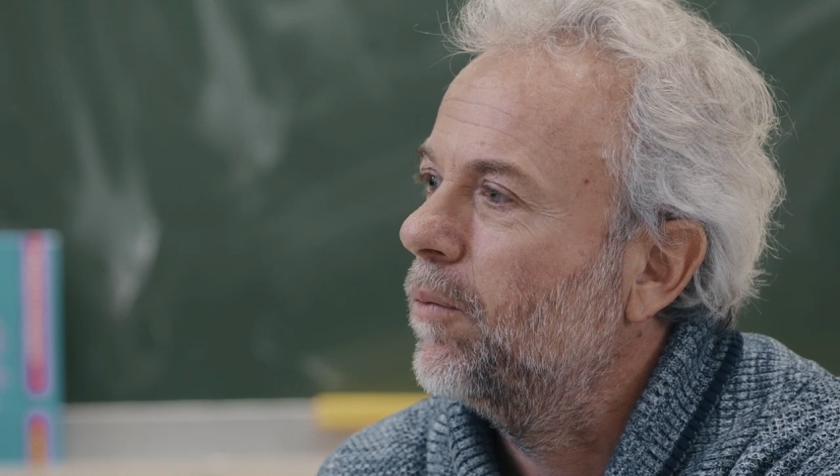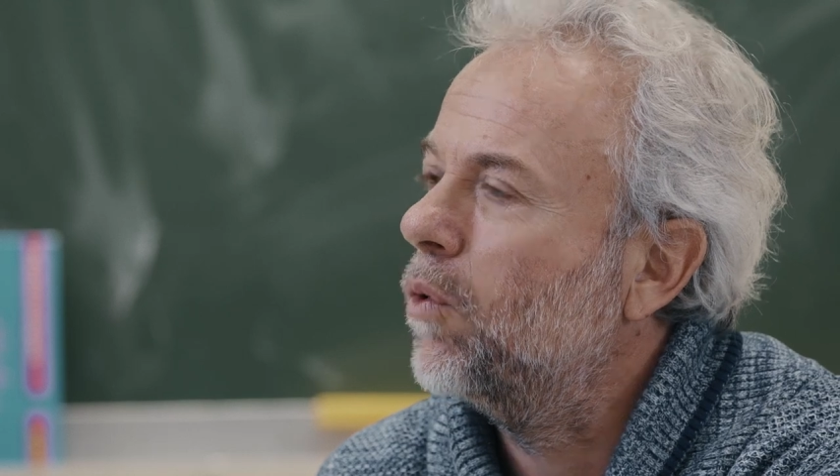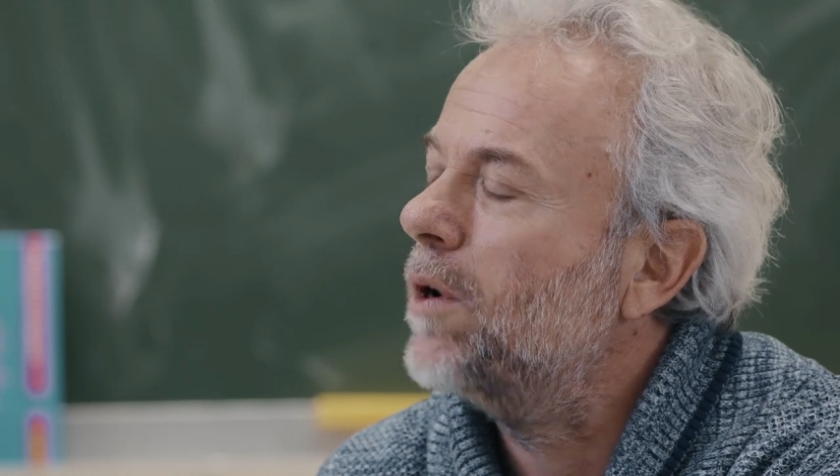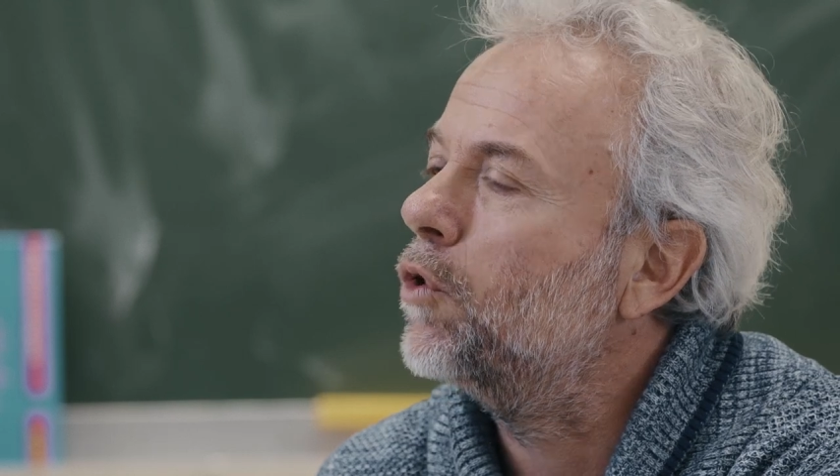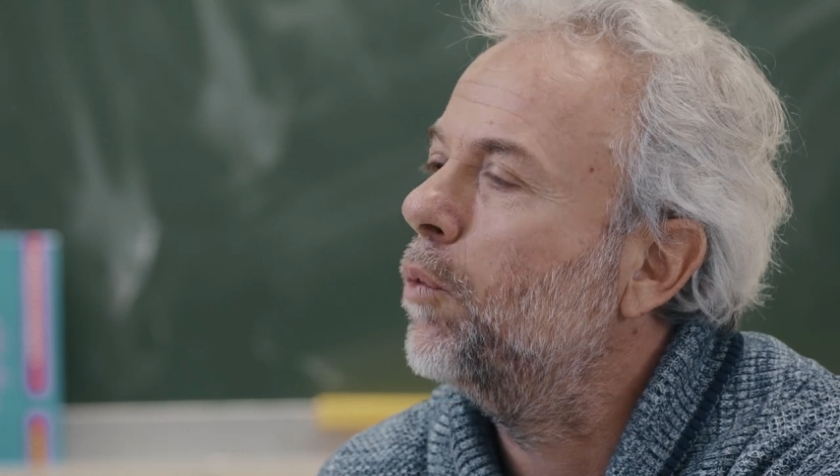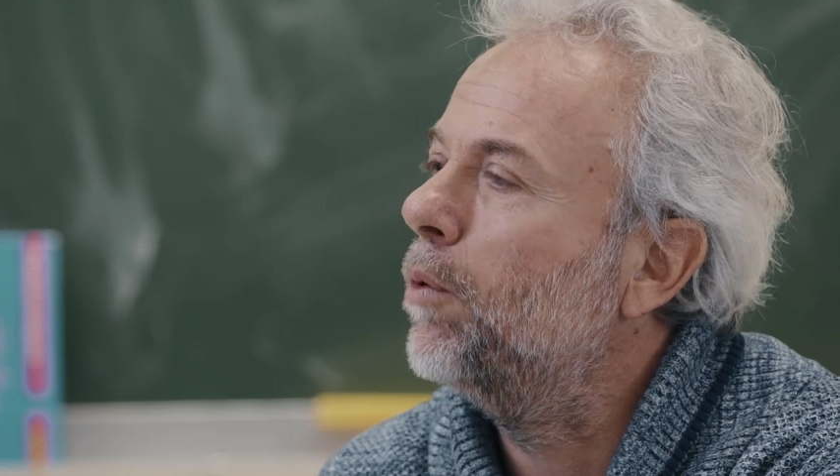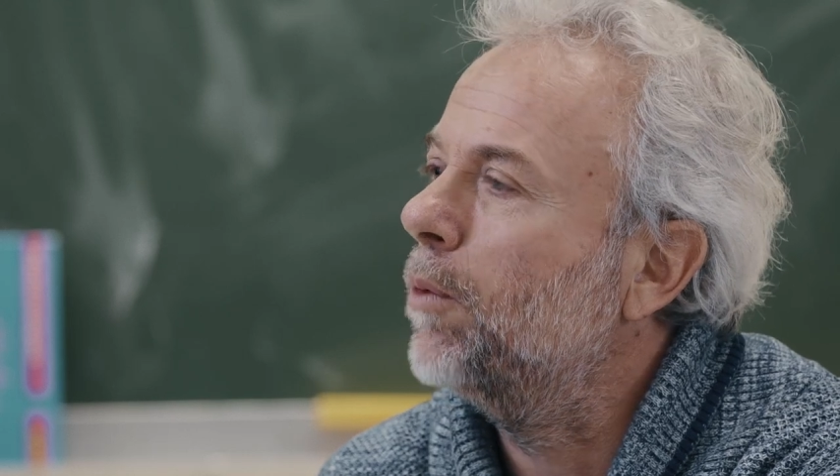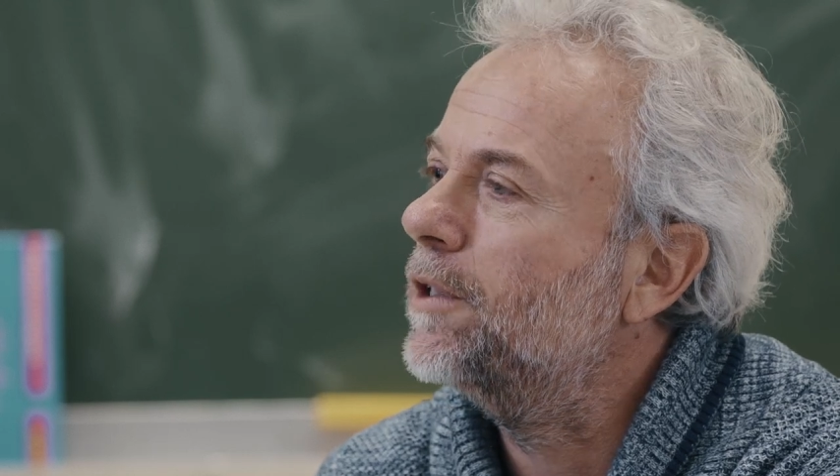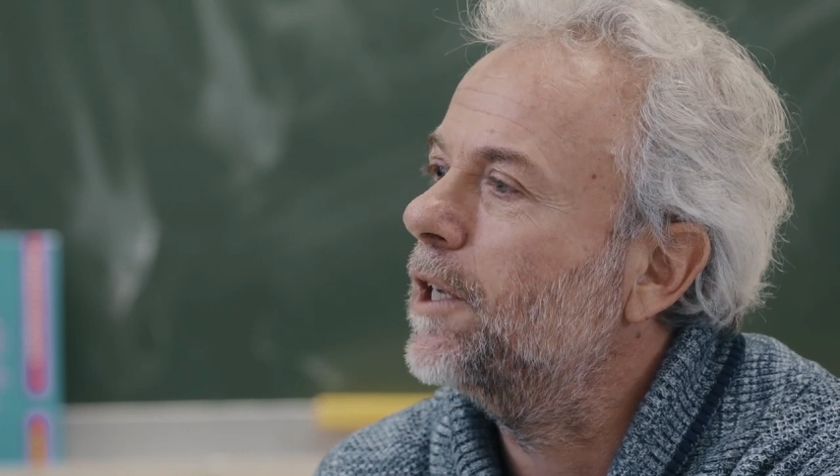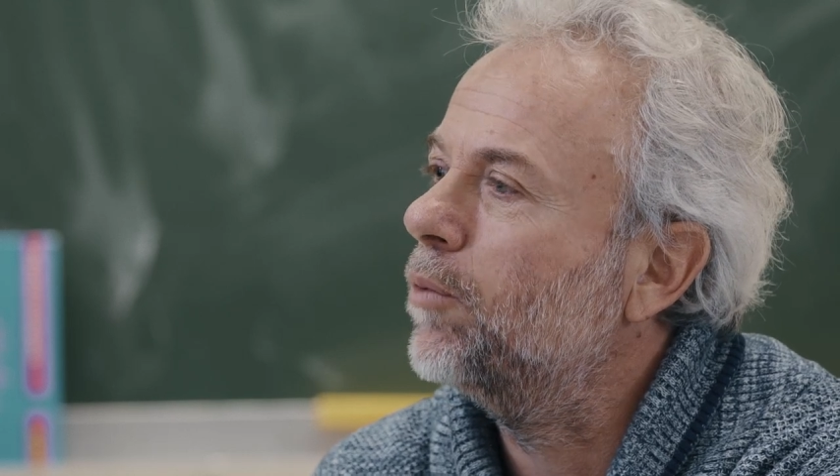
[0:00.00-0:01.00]
pourquoi est-ce qu'on peut
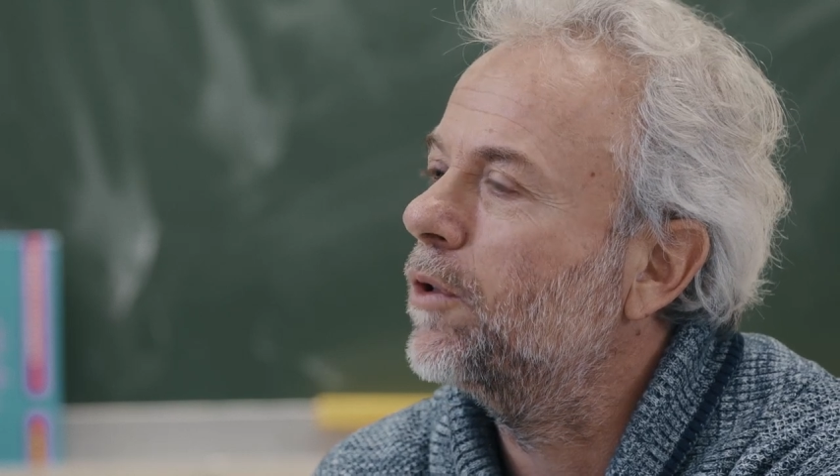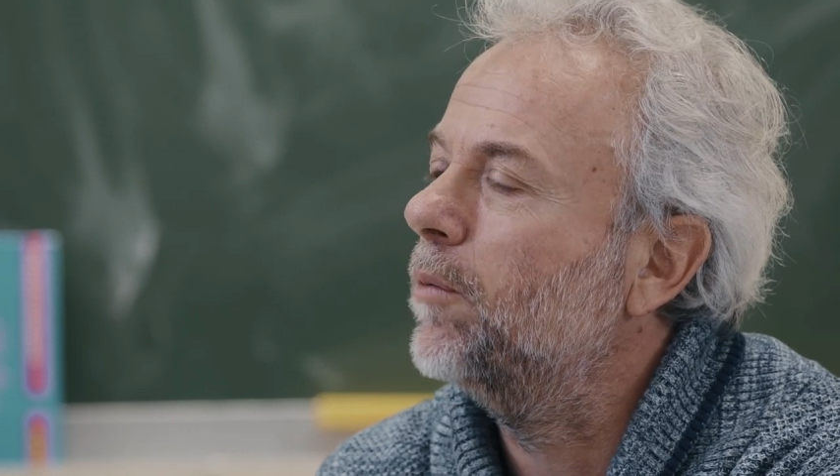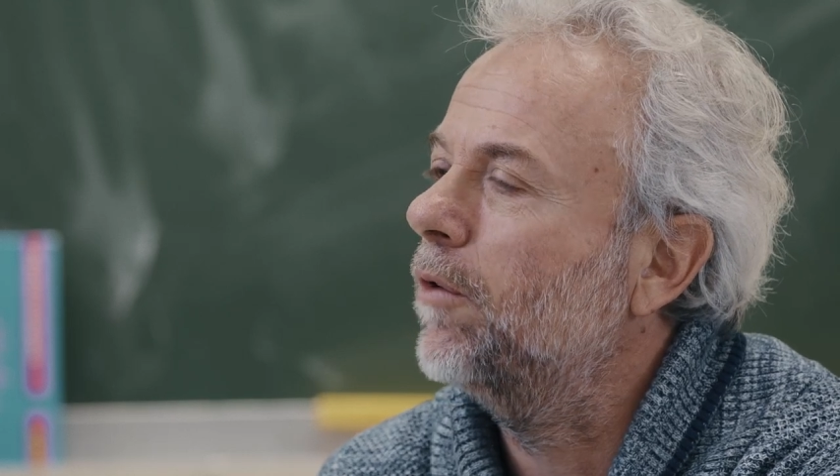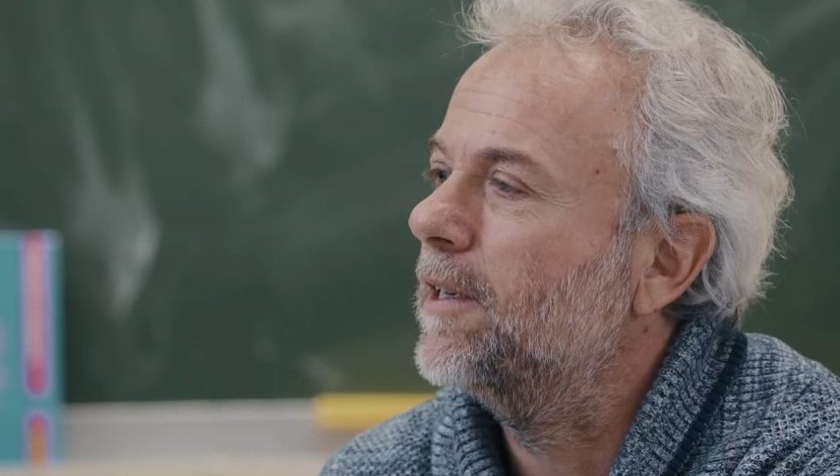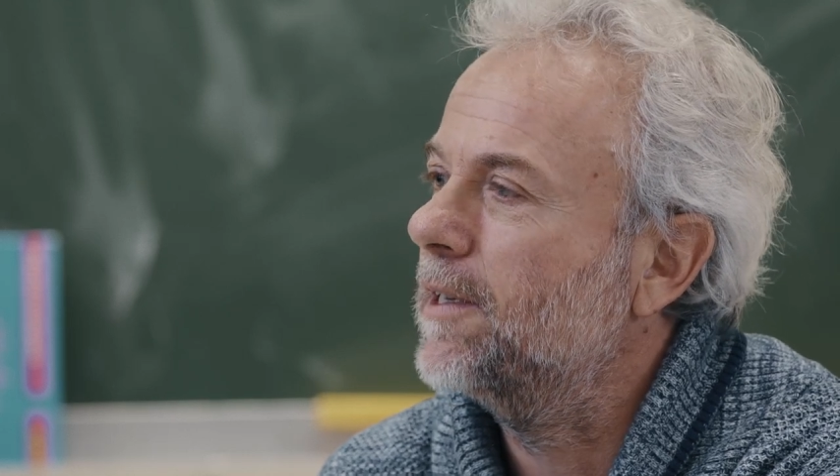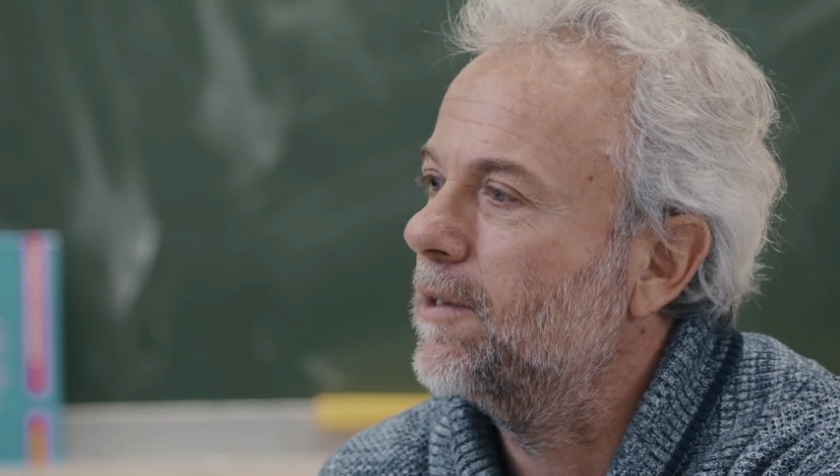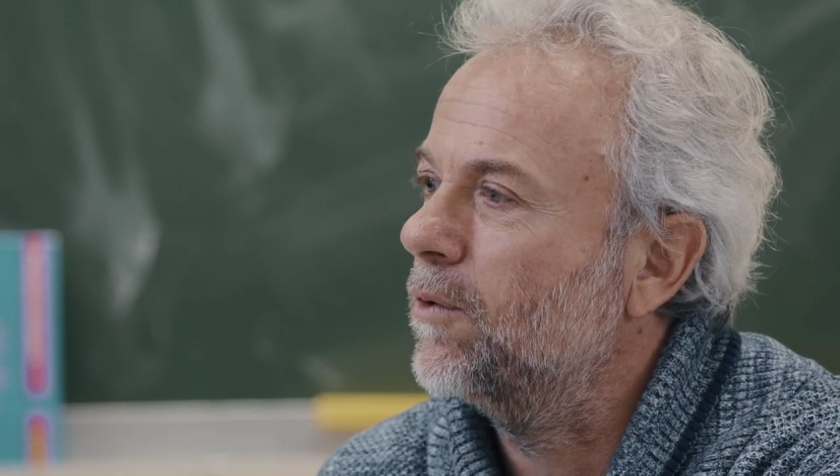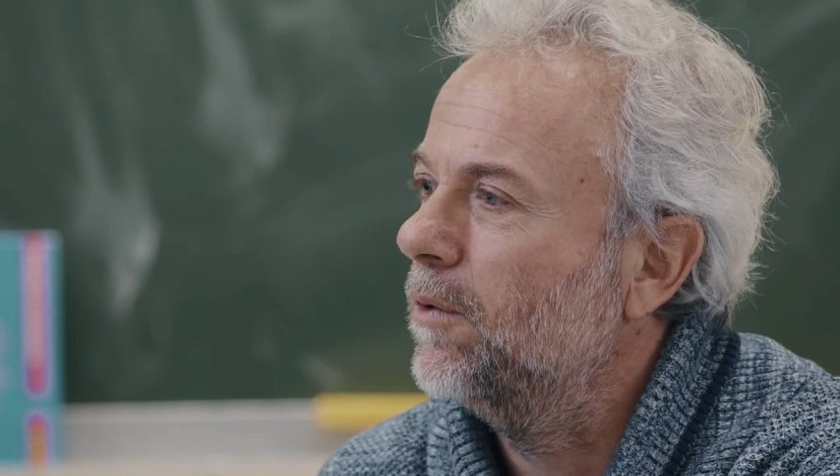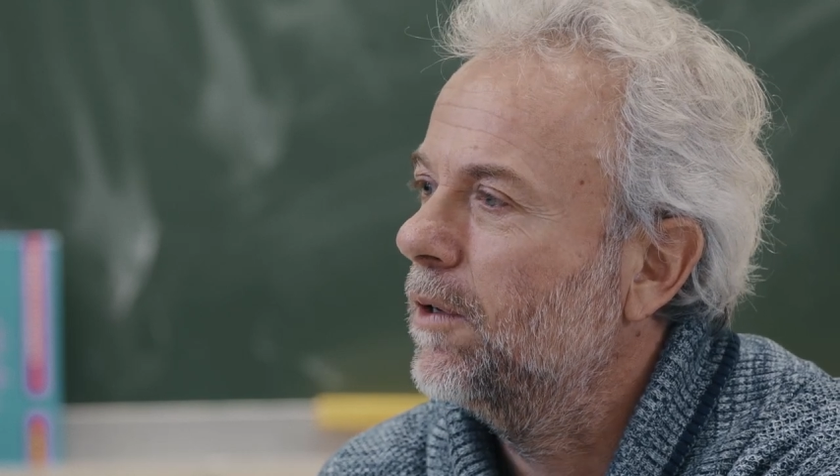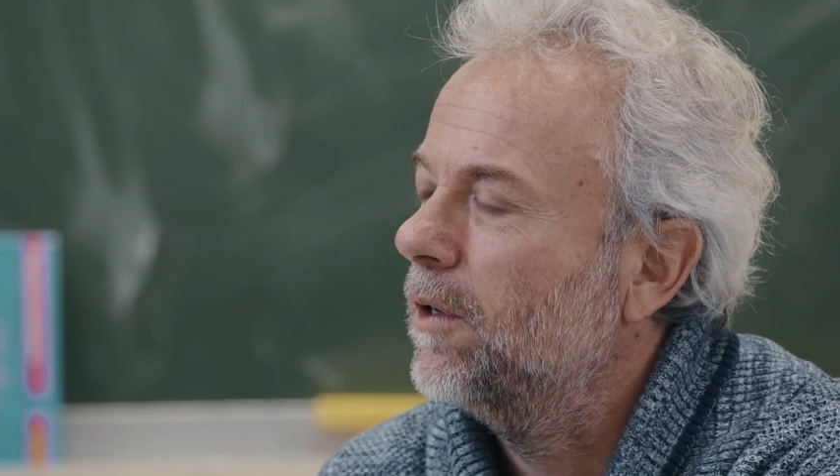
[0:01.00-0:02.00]
mentir pour des mauvaises raisons